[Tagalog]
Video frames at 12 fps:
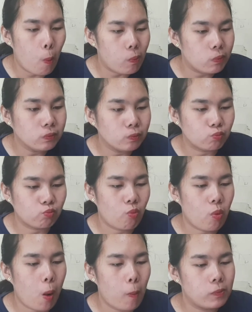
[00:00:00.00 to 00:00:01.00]
Mmm.
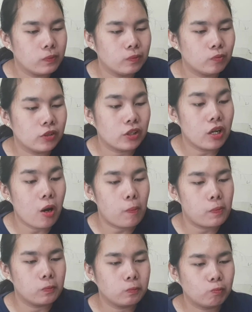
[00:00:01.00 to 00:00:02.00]

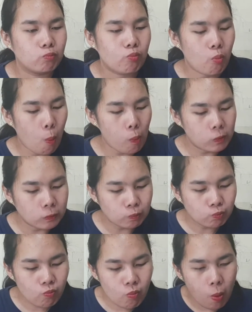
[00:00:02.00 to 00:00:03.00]
Sarap.
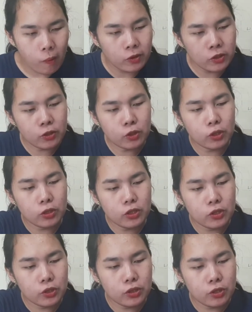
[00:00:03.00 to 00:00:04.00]
So, yung,
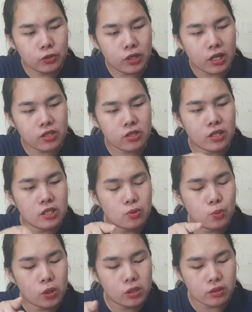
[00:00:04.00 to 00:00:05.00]
yung, yung nuts niya is
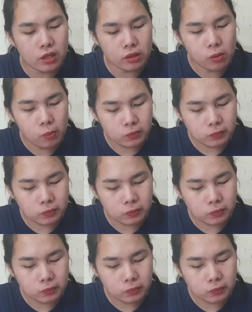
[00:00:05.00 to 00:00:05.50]
walnut.